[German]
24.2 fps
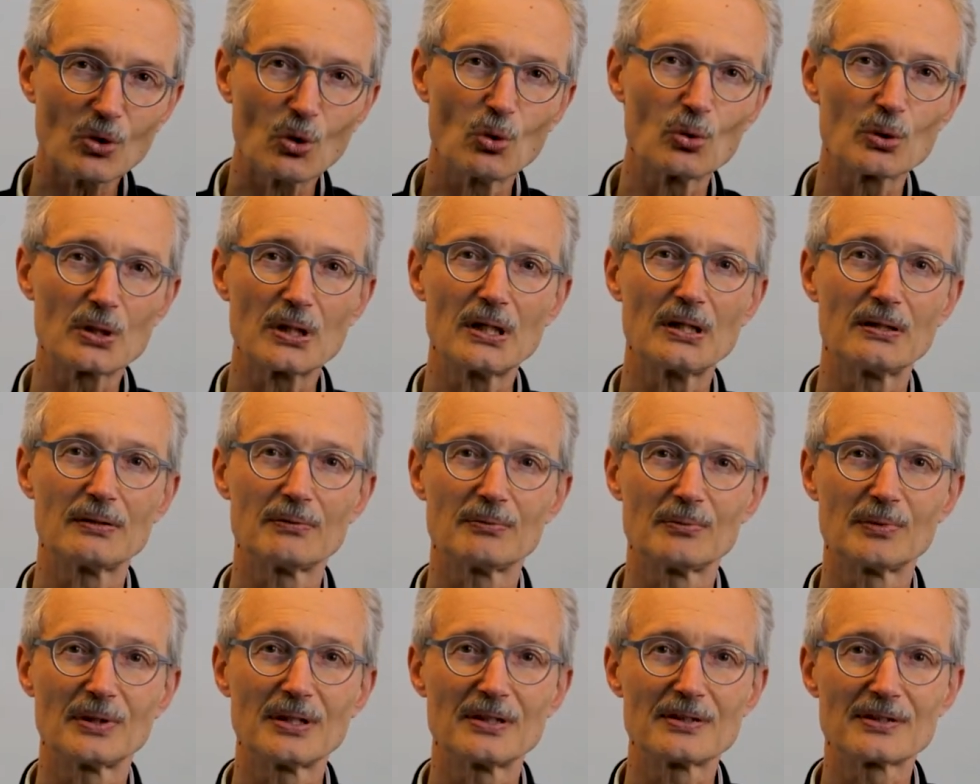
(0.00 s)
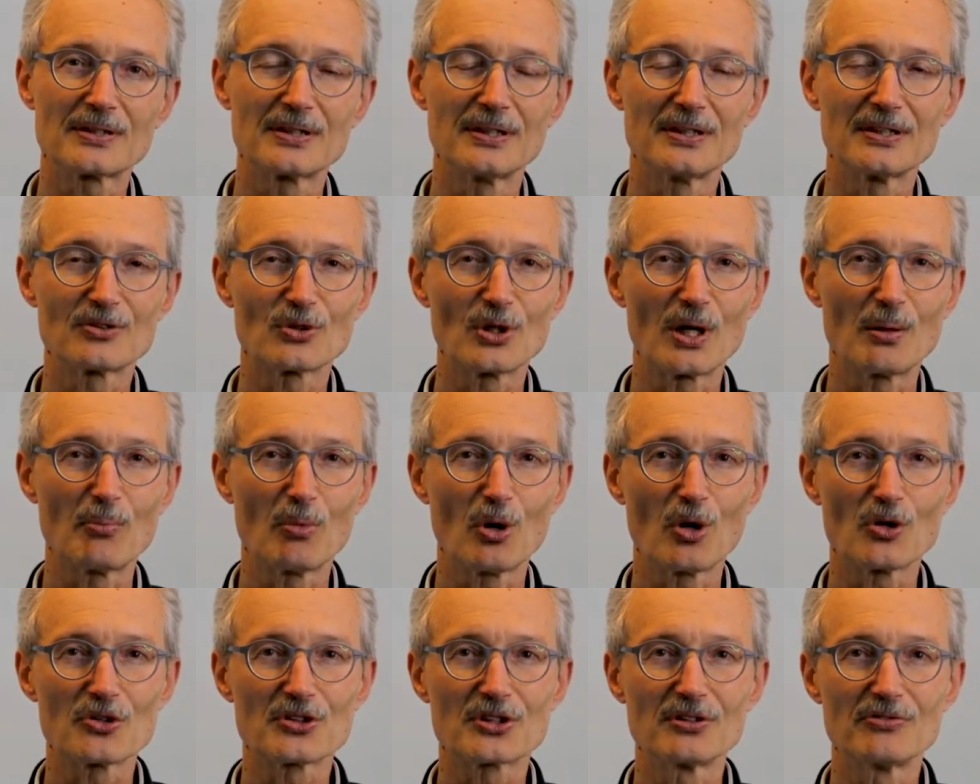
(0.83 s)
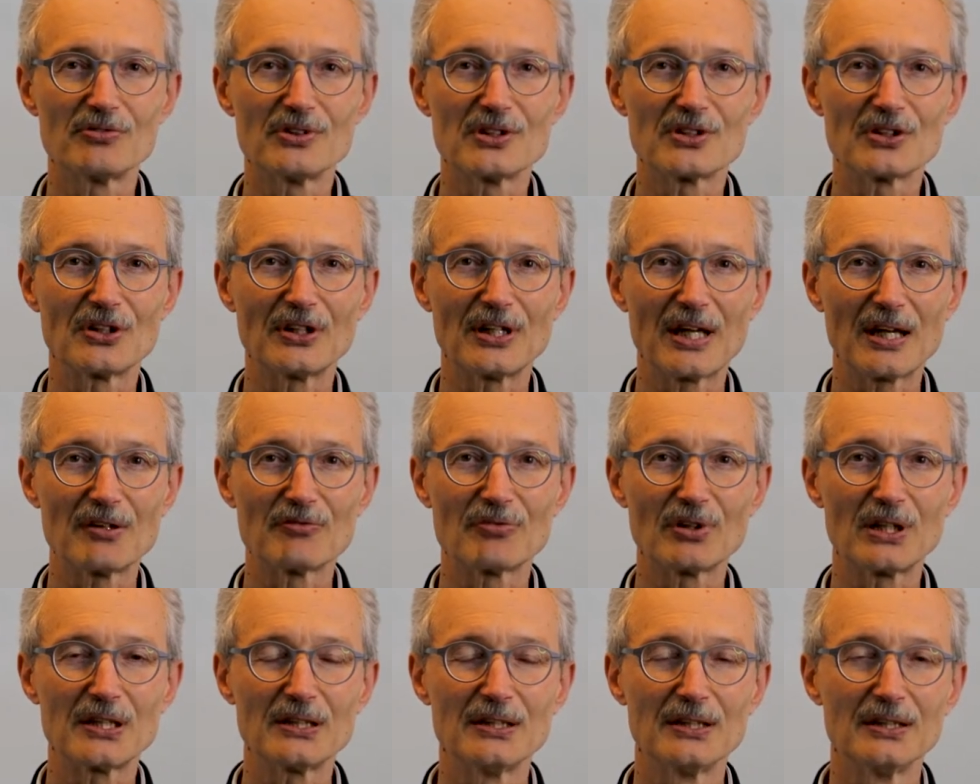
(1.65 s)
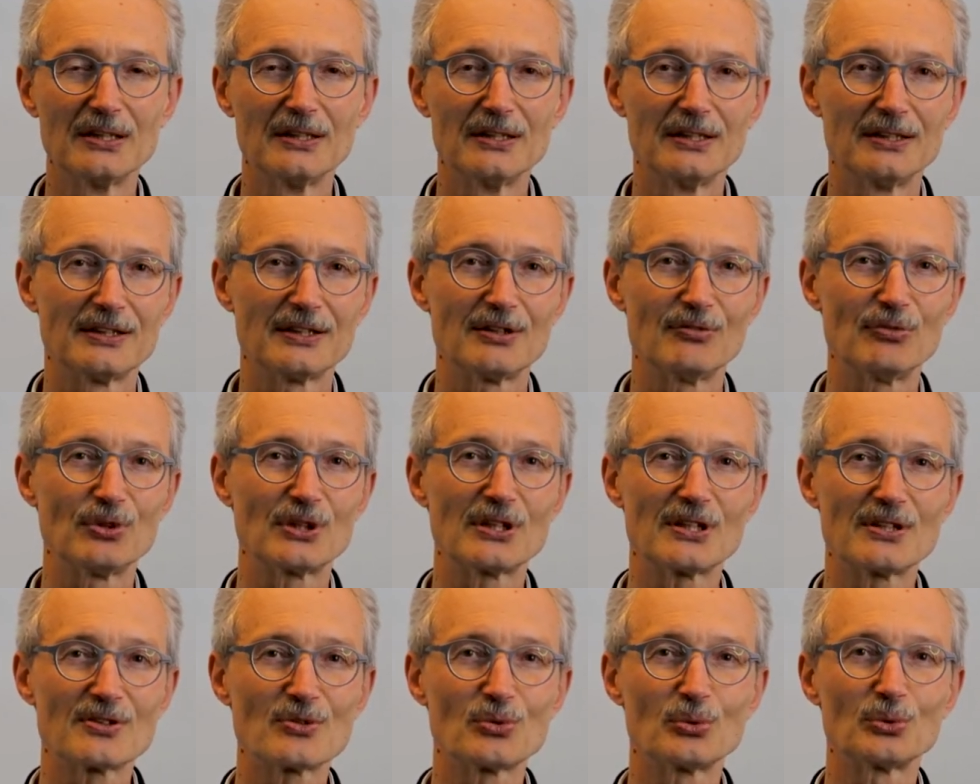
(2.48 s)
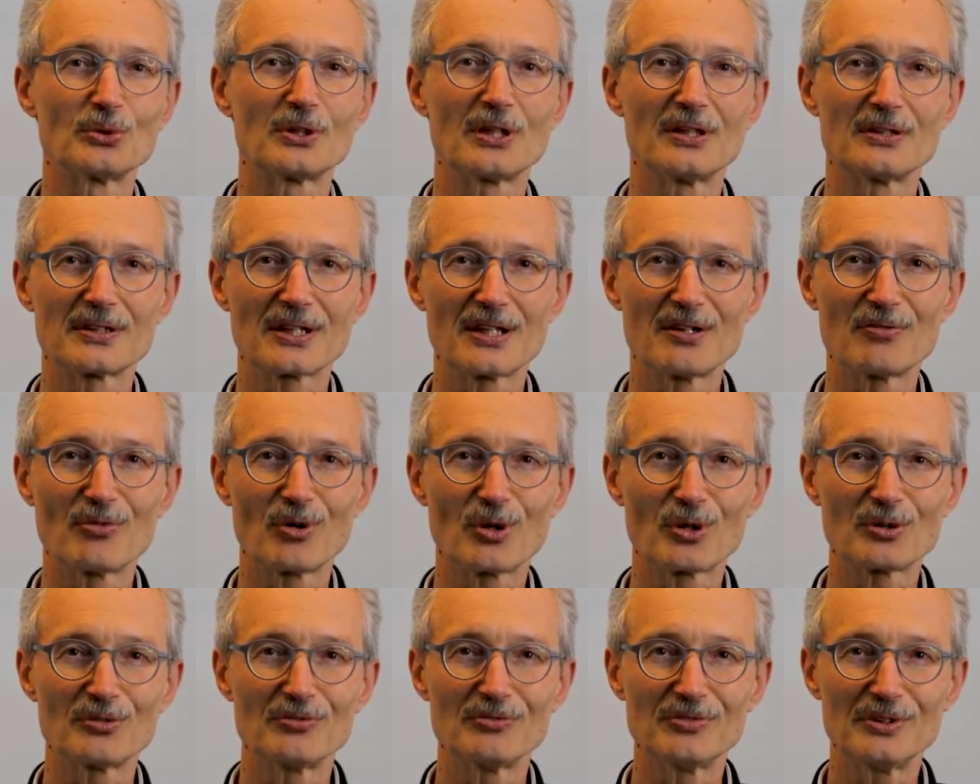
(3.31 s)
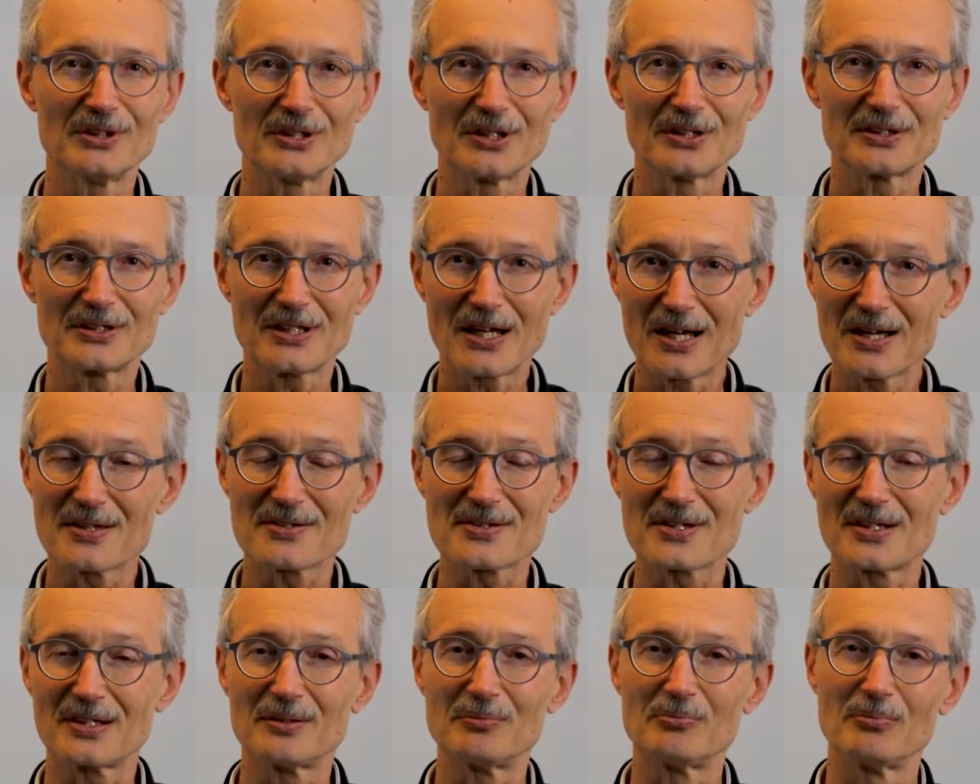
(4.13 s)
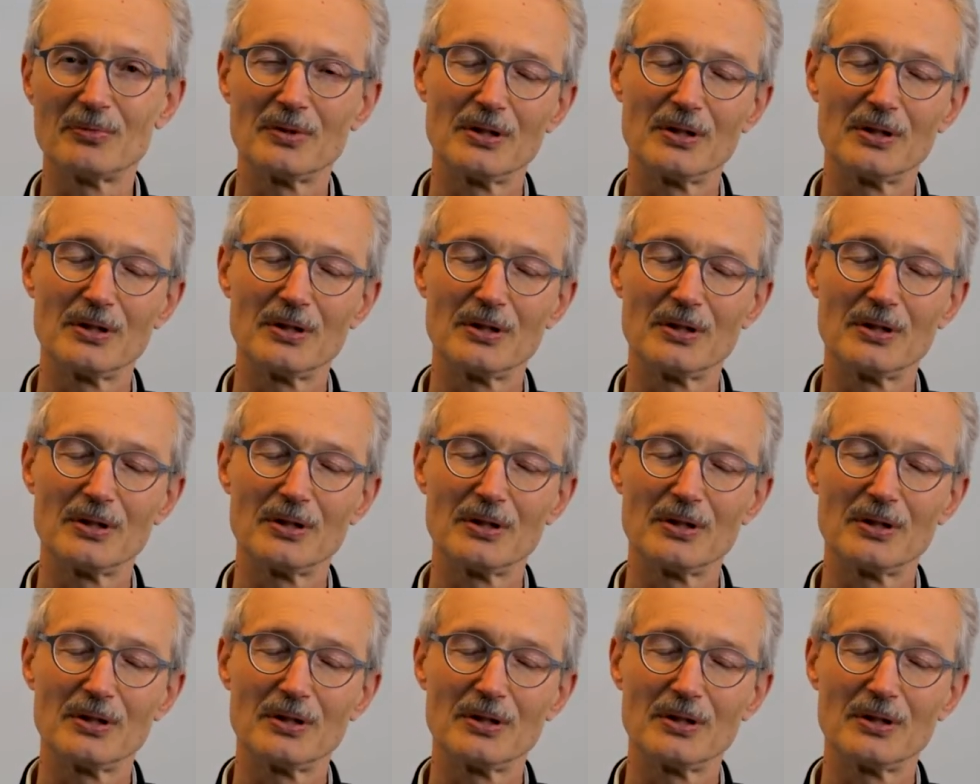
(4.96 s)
okay, jetzt gehe ich zu einem ausgewiesenen Anwalt, dann wird der Sohn ja in drei Wochen wieder da sein.